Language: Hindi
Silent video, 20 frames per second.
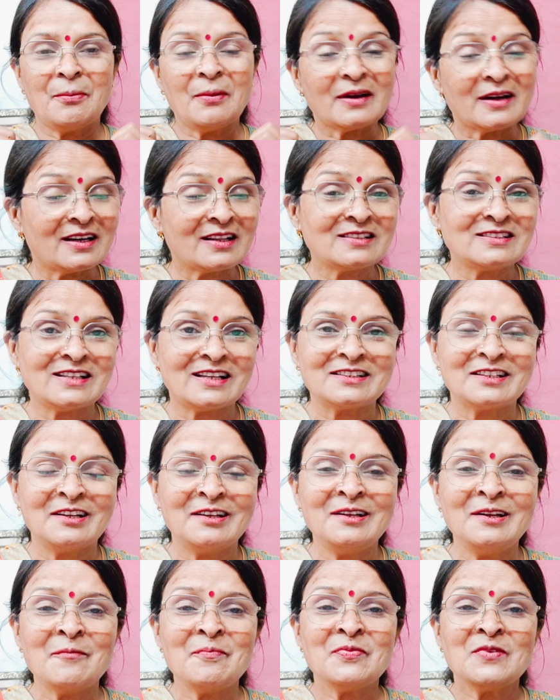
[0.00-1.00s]
पकड़ जाता
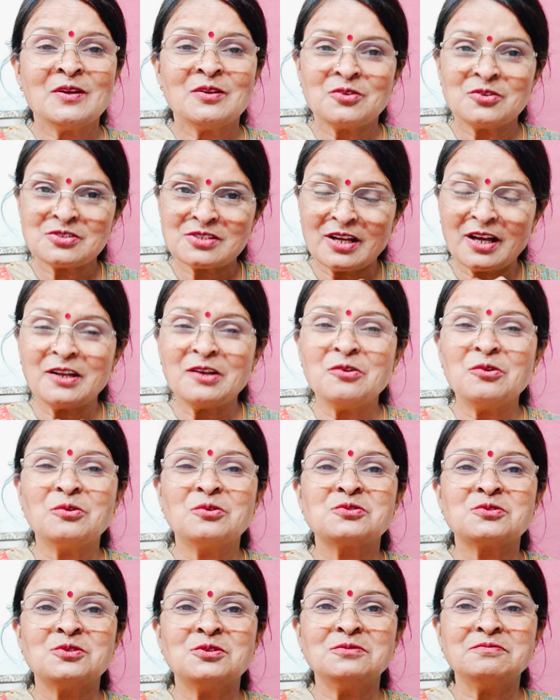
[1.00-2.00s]
है ना तो सारे लोग
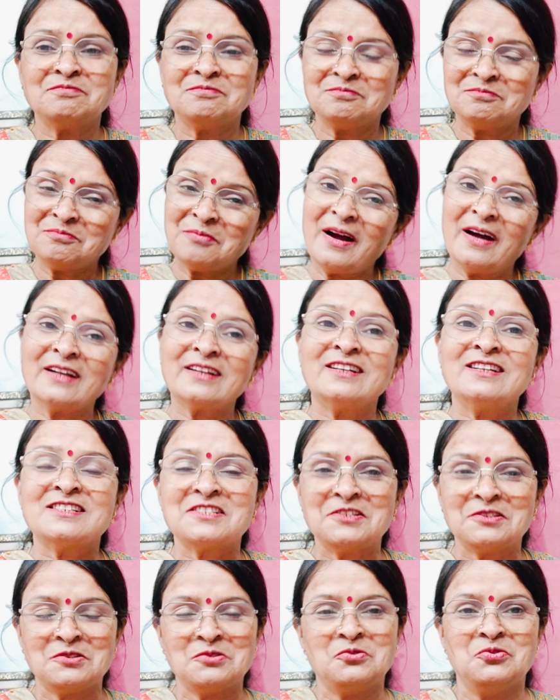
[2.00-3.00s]
उसको बाहर
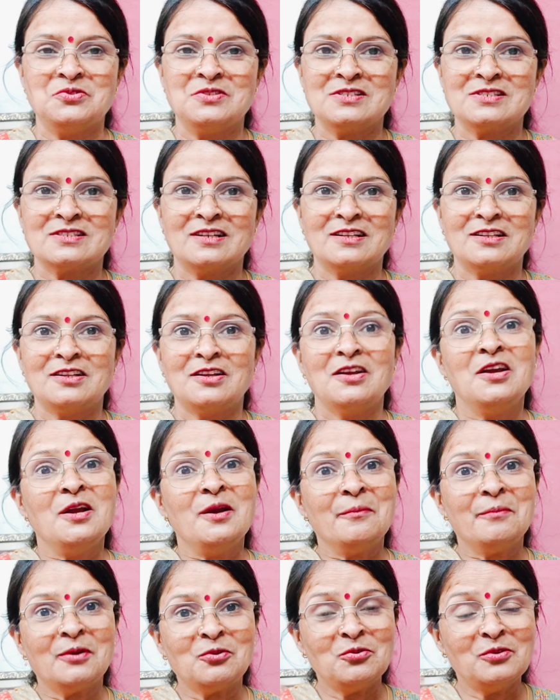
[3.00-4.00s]
खींचने की कोशिश करते
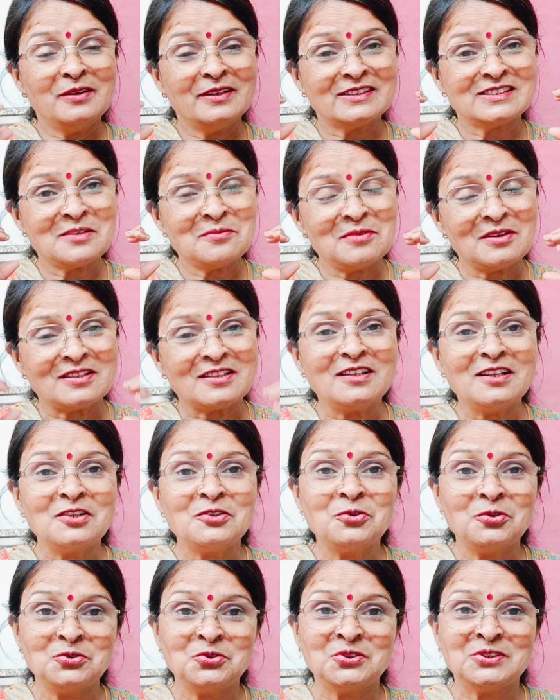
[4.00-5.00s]
हैं पर वो नशे में इतने
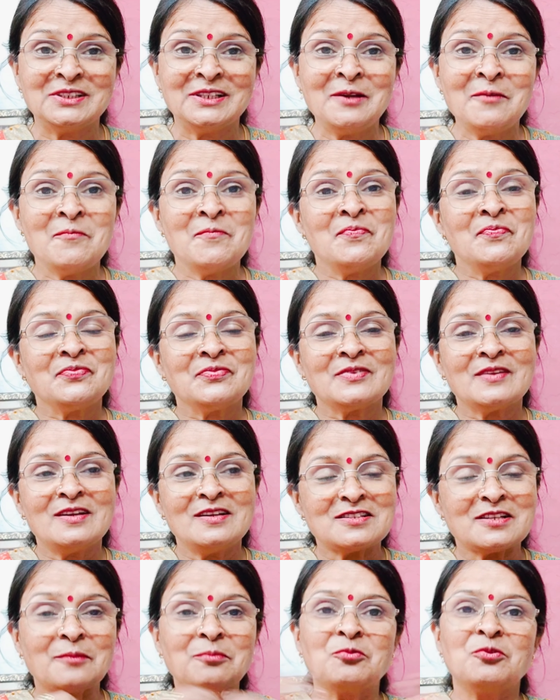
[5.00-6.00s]
धुत होते हैं
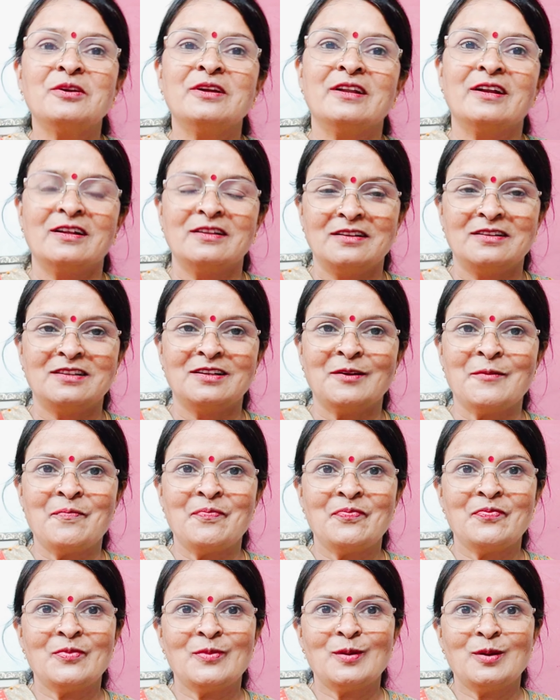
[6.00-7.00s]
कि सबको गिरा देते
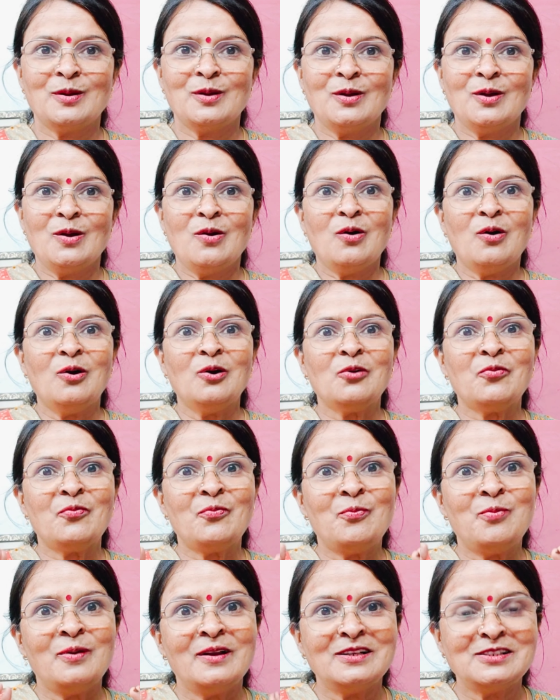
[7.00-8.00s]
हैं और
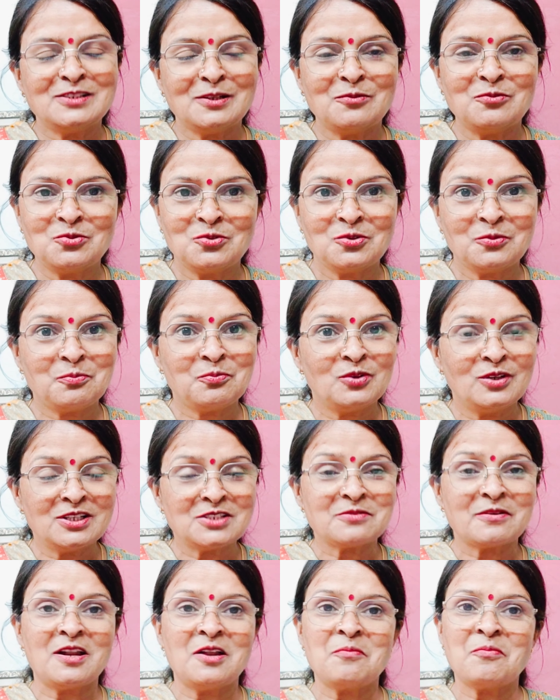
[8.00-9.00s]
फिर जब उनको
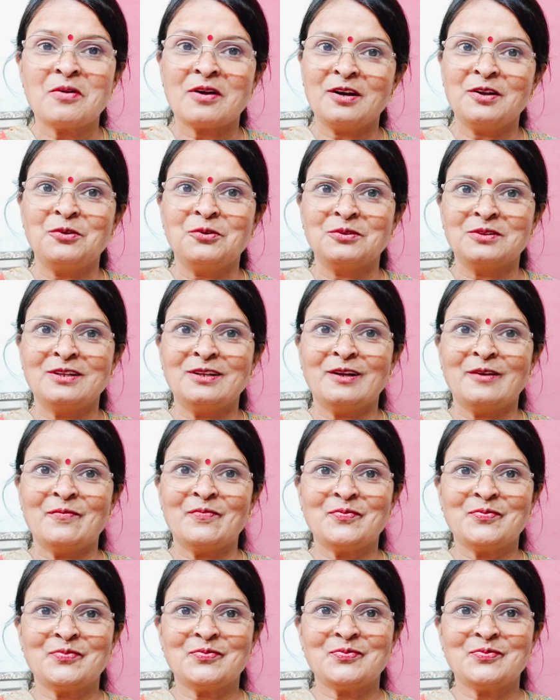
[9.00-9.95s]
पुलिस वाले पकड़े होते ना